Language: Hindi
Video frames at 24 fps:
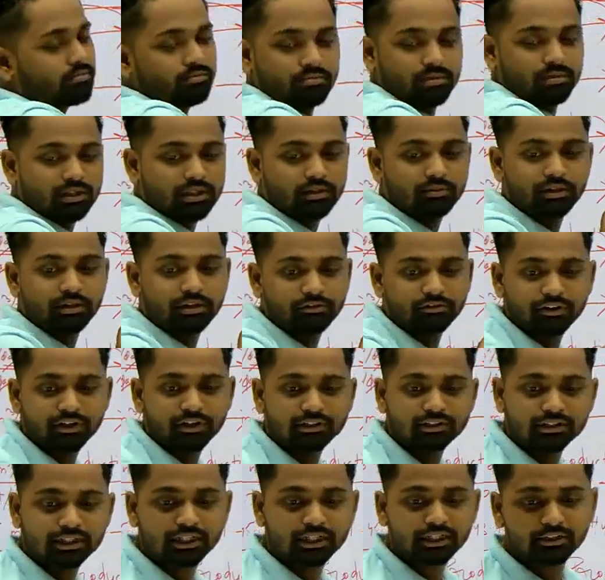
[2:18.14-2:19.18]
मतलब
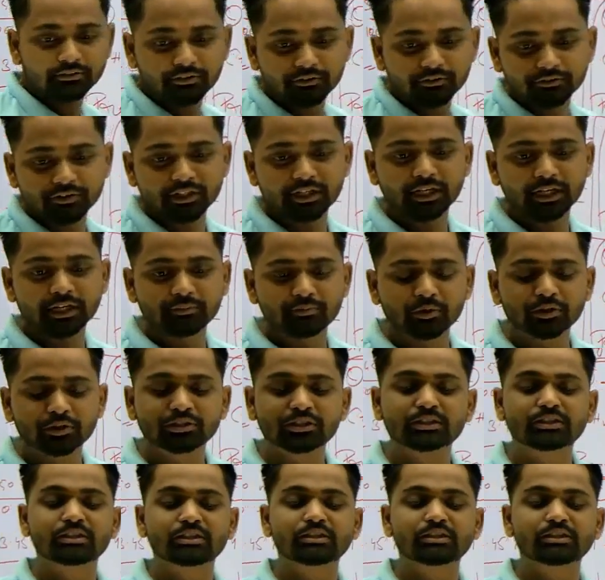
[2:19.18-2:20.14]
डिफरेंस नहीं है फिफ्टी एट पॉइंट सिक्स